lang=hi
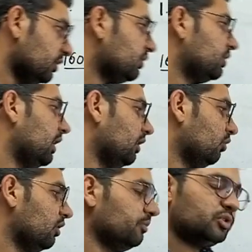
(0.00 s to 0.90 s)
जिस साल
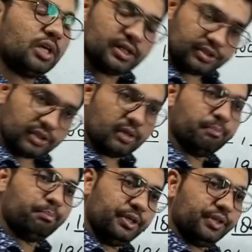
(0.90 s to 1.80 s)
को हम चार से
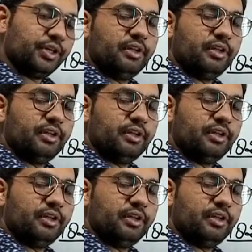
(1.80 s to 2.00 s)
कंप्लीट